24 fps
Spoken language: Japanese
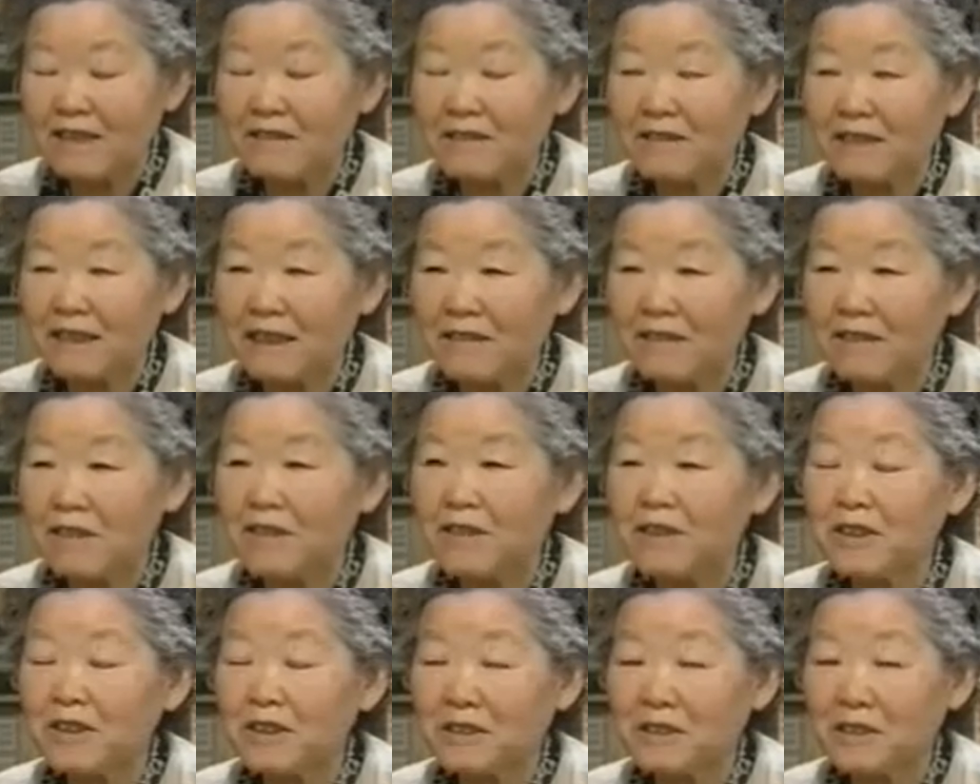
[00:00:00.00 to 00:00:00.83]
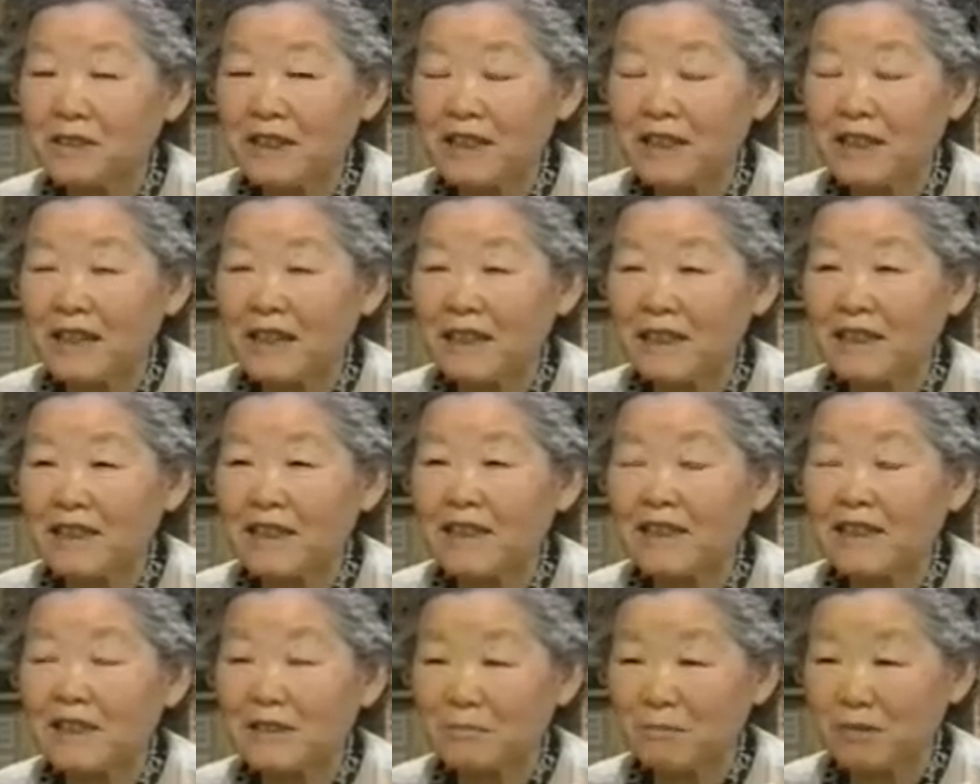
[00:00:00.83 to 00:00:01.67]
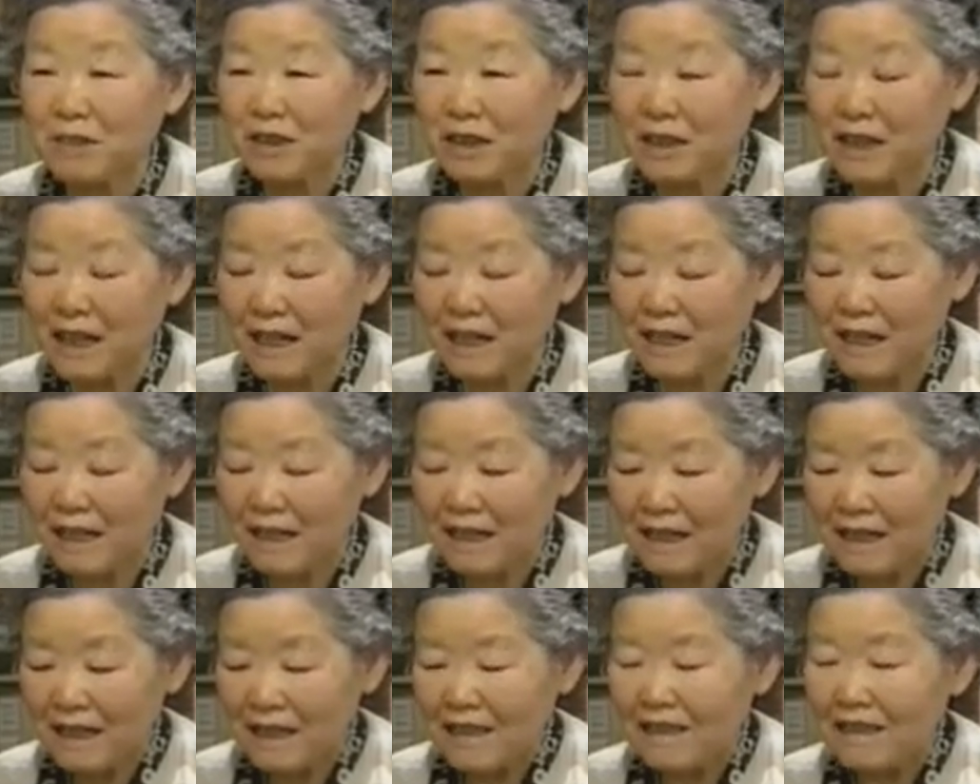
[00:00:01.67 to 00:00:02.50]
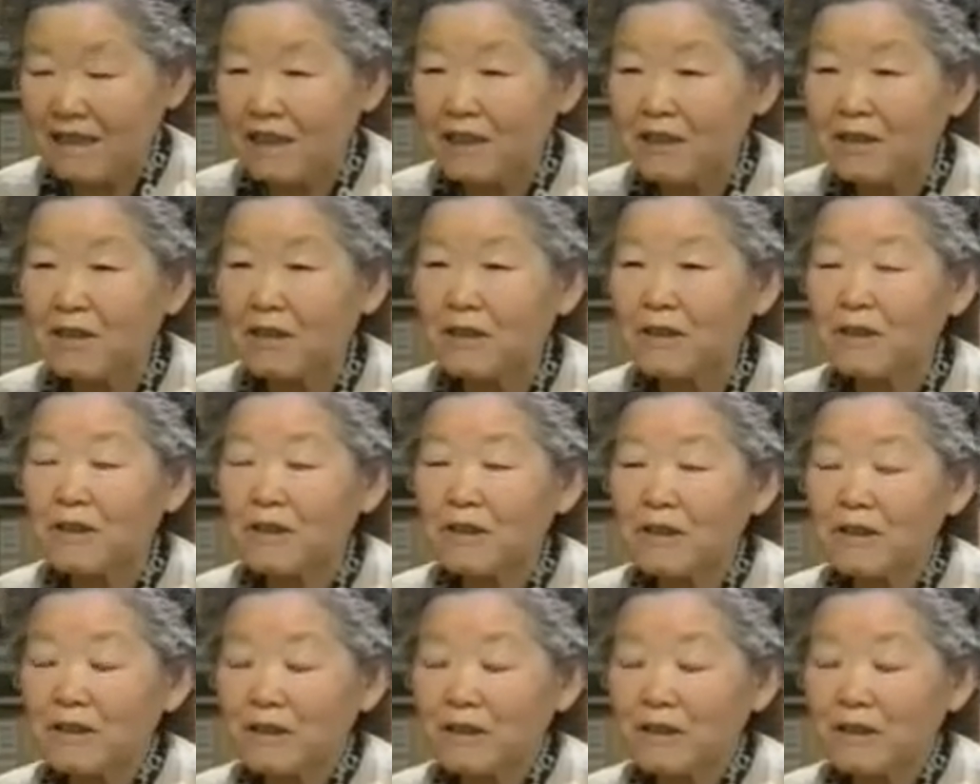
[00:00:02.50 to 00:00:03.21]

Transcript: 1945年8月6日以後